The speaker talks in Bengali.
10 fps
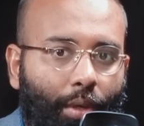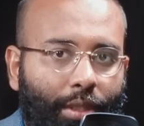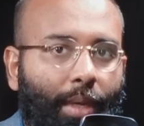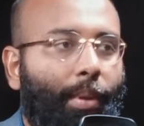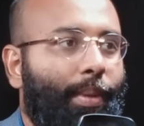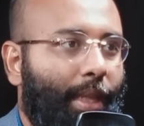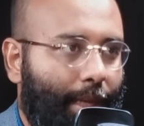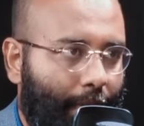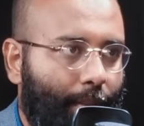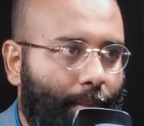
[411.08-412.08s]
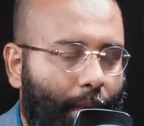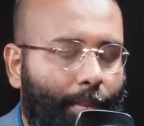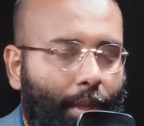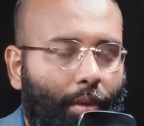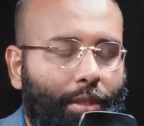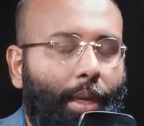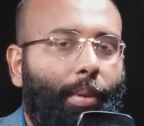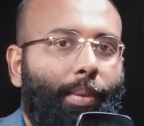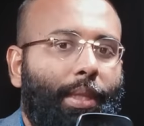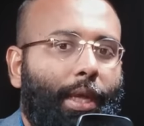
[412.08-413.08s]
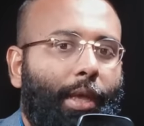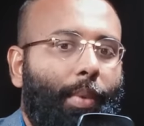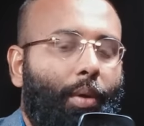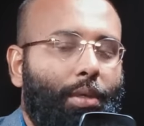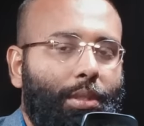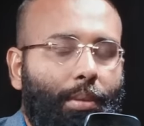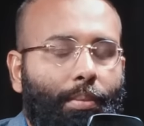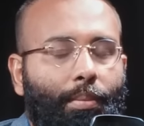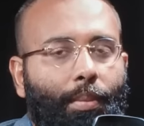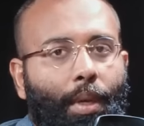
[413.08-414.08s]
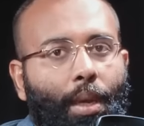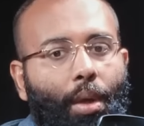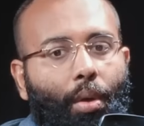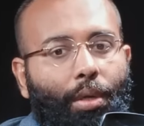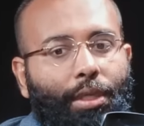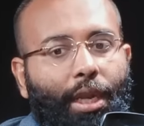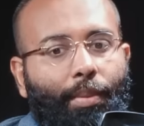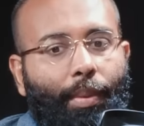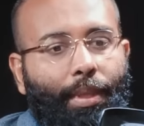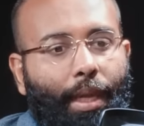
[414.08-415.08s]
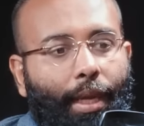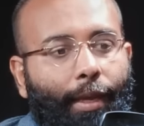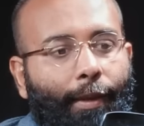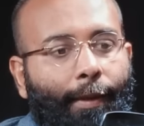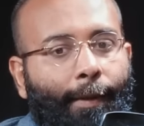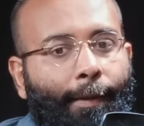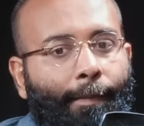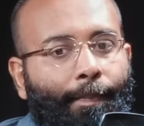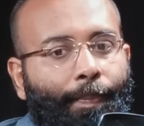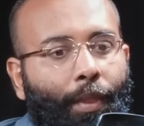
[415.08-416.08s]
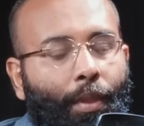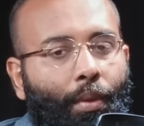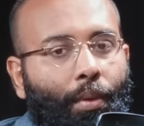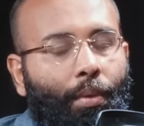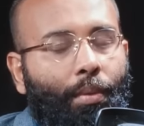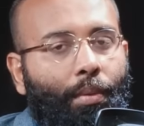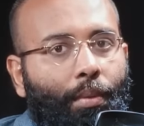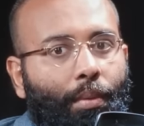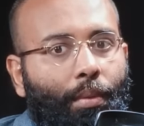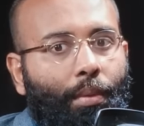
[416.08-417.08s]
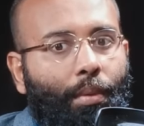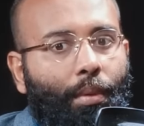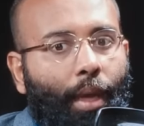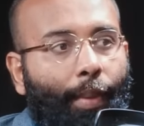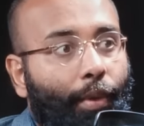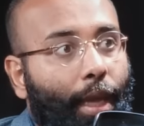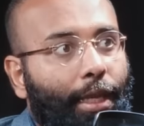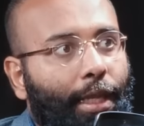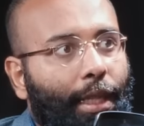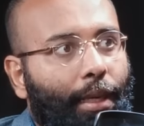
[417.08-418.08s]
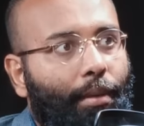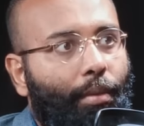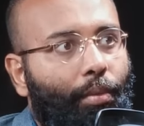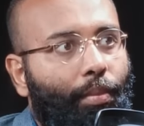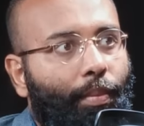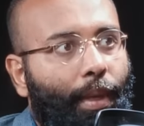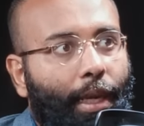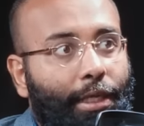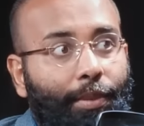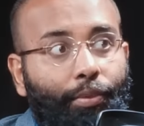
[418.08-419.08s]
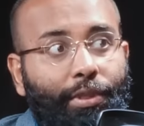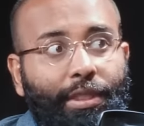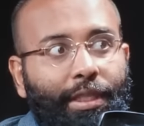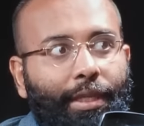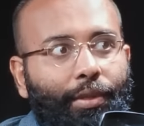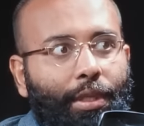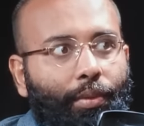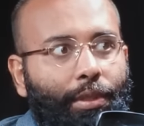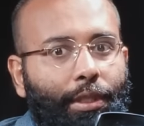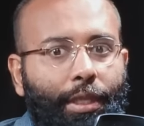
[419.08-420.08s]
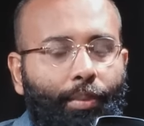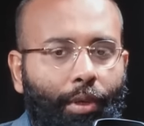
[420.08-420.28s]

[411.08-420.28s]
অশ্লীলভাবে তাকাই হ্যাঁ আমি অশ্লীলভাবে তাকাই বা অশালীনভাবে তাকাই তো এবং এটাই তার মানে এটা সে বুঝতেছে না কিন্তু সে বুঝতেছে সে